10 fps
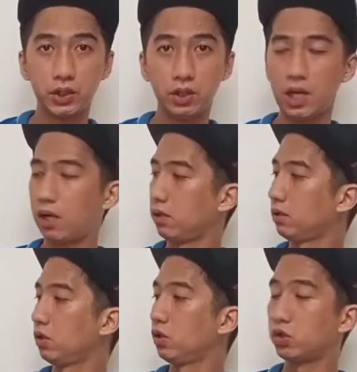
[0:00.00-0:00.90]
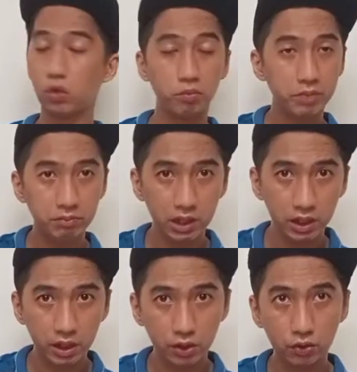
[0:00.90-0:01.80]
Yun lang. So, kung
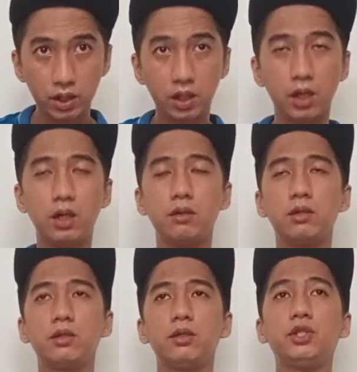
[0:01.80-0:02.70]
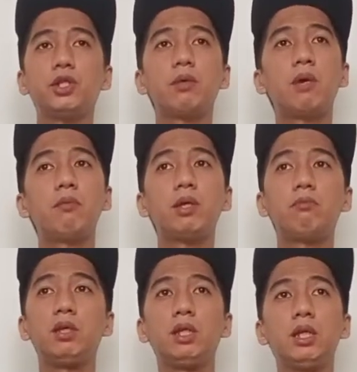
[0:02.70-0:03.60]
bibili kayo ng DJI
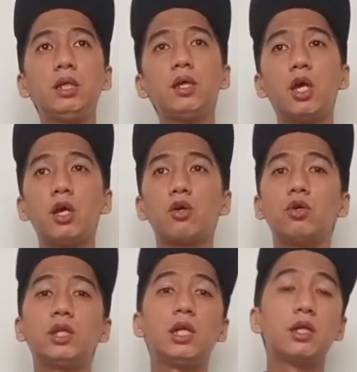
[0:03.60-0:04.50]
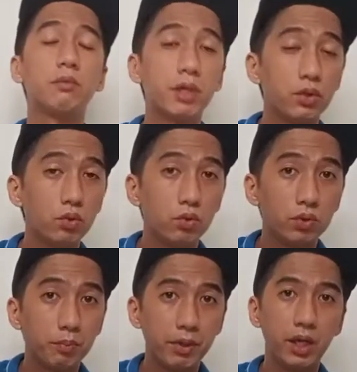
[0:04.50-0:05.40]
Mavic Mini, konti lang naman
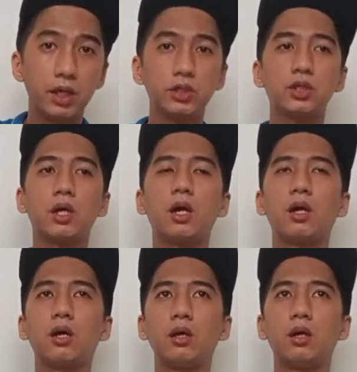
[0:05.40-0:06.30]
yung diferensya.